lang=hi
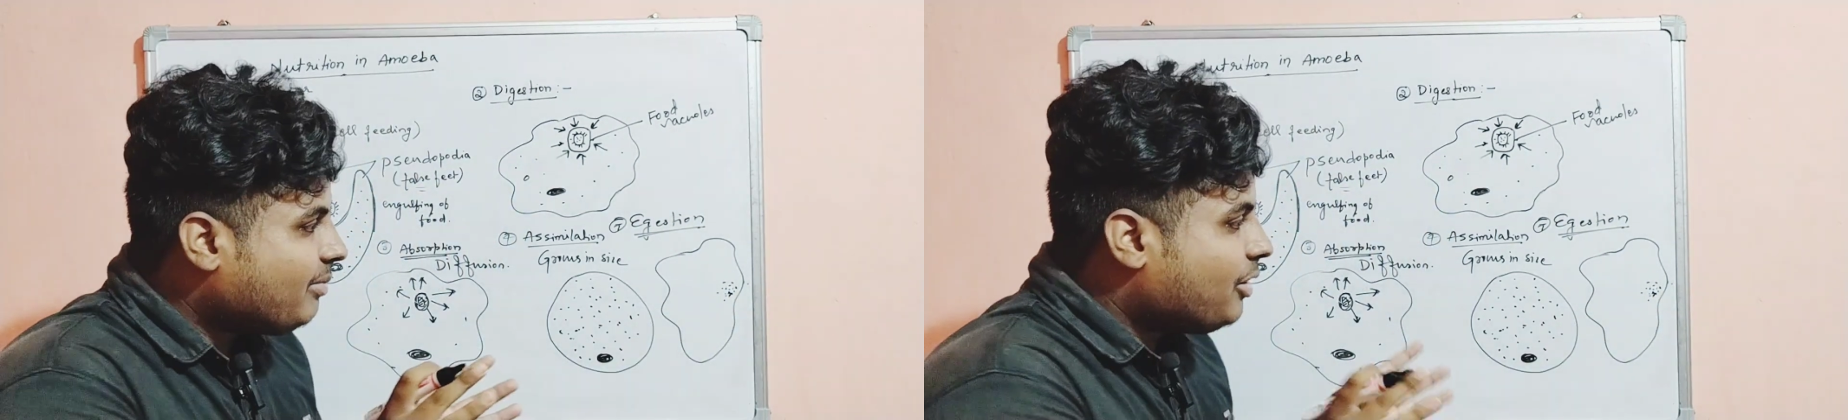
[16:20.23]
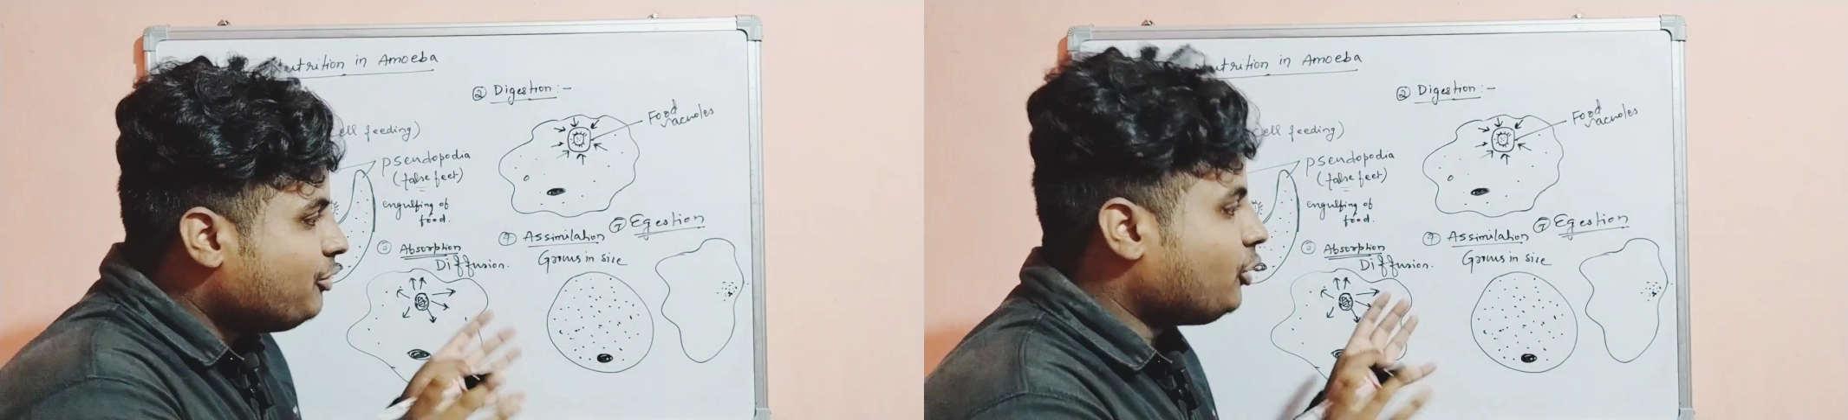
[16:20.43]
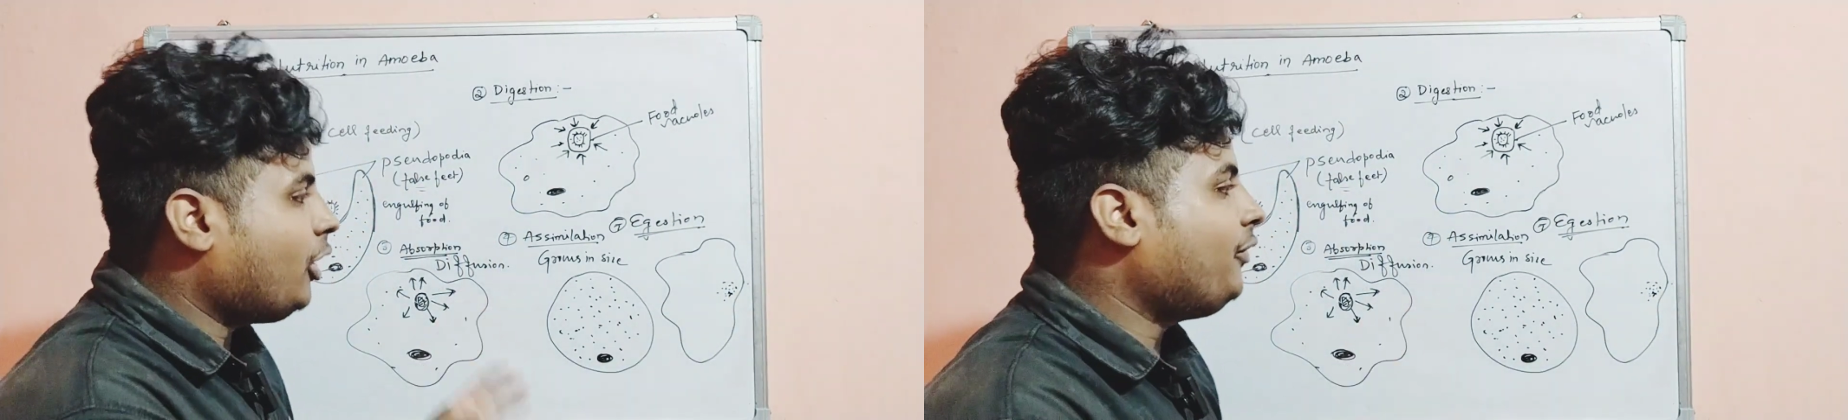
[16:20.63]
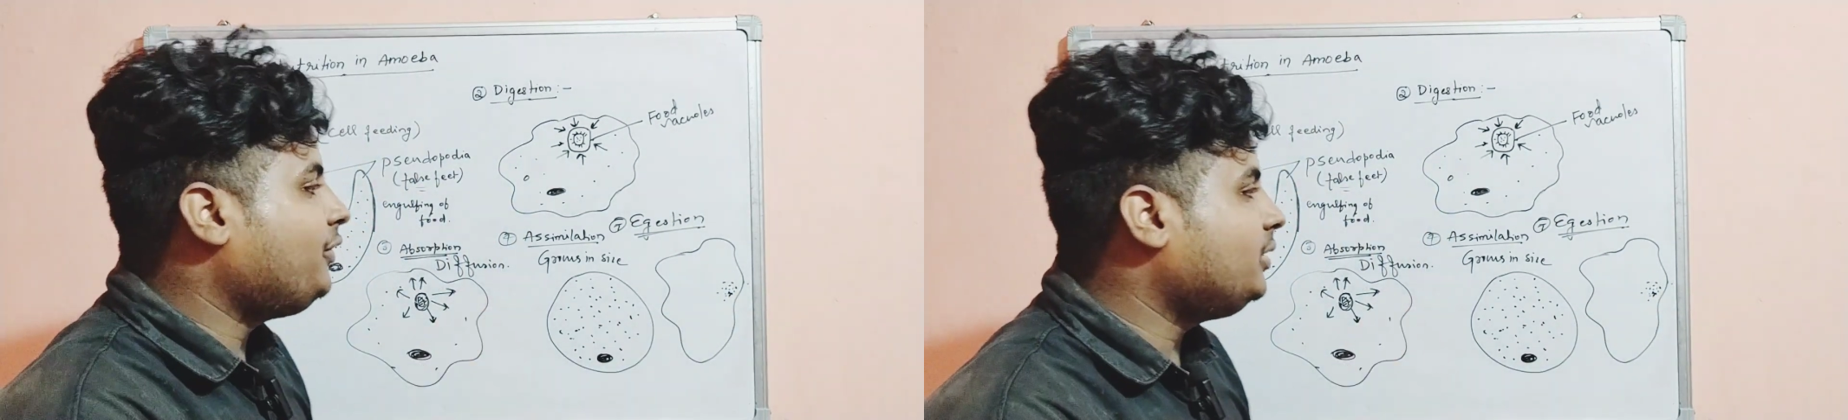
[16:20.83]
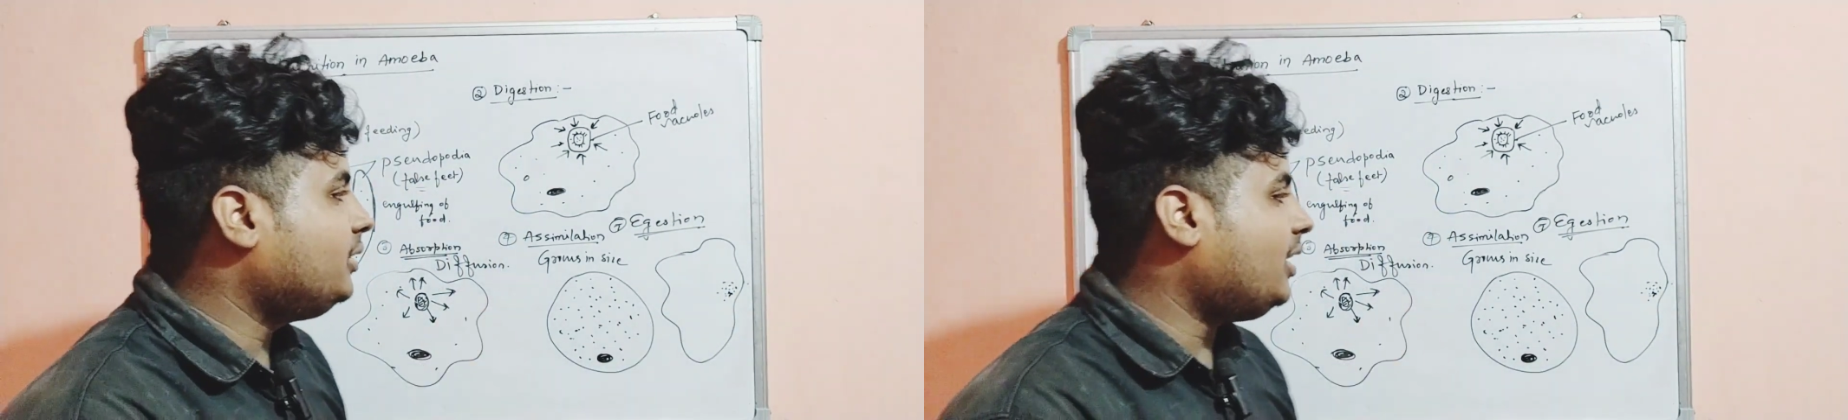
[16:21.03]
अमाउंट
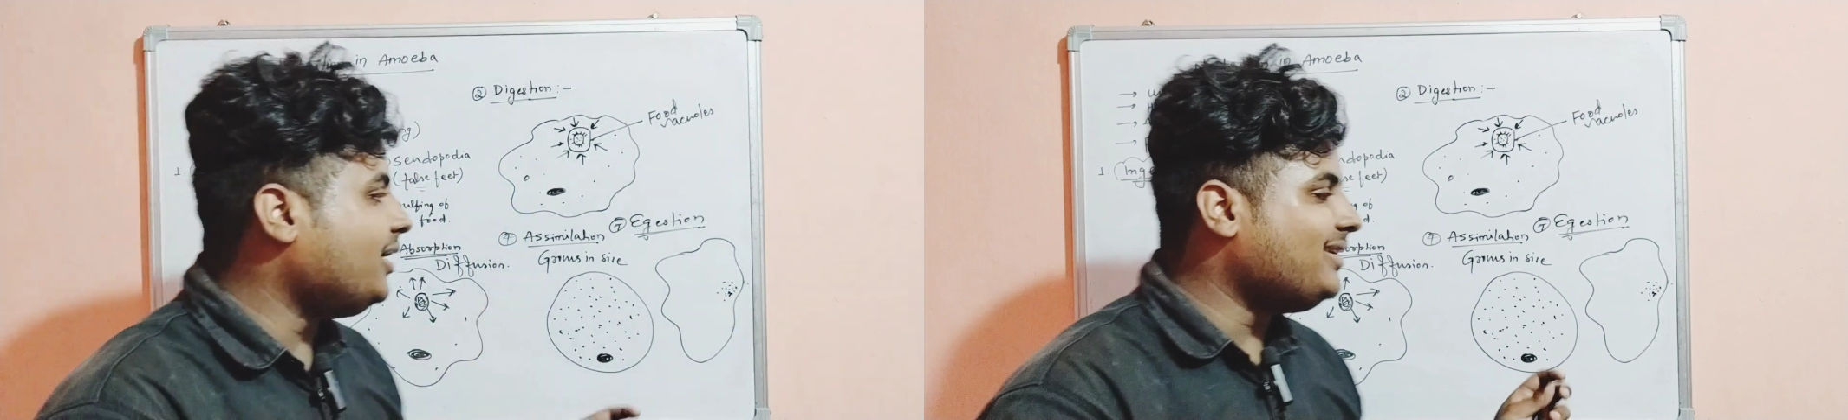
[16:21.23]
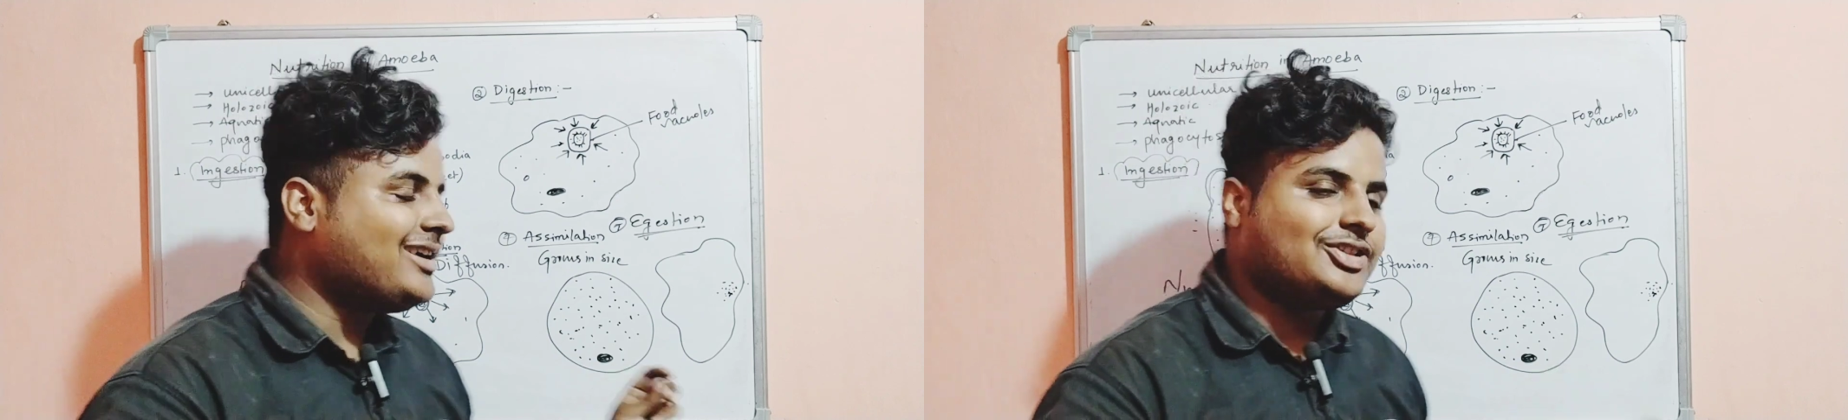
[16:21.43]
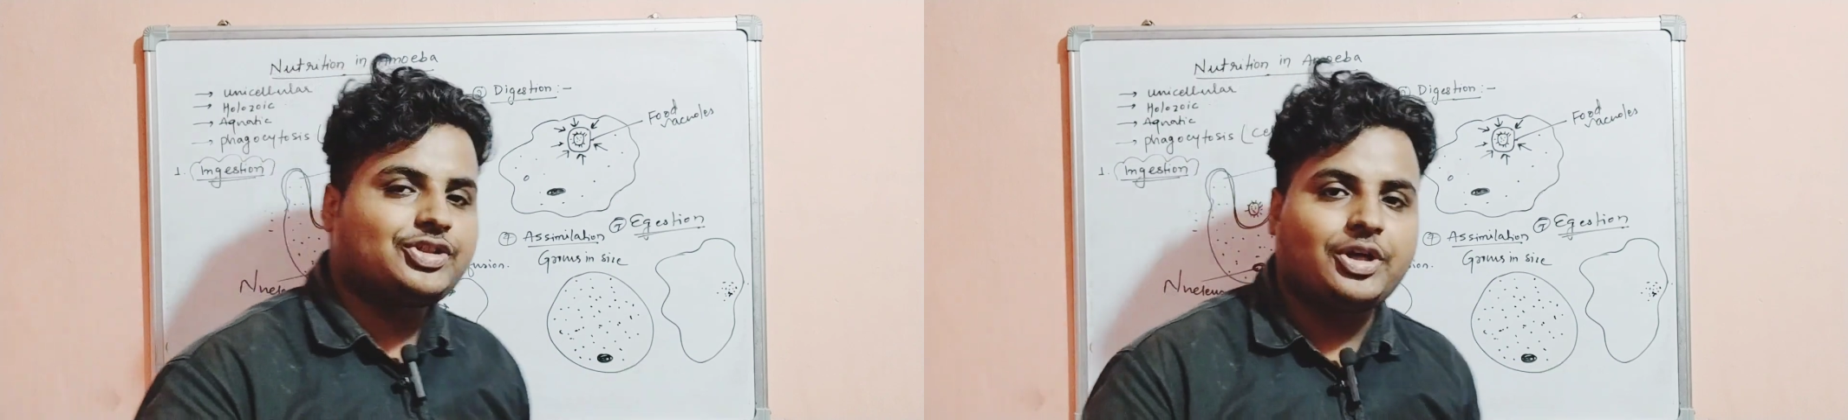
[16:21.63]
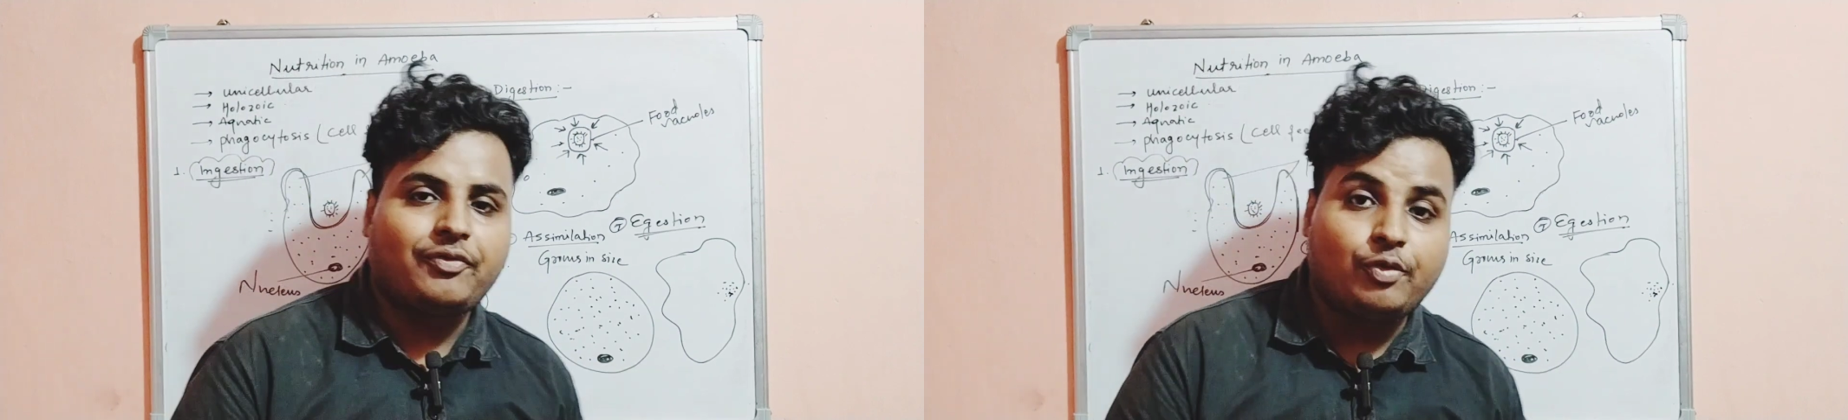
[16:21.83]
ऑफ अनडाइजेस्टेड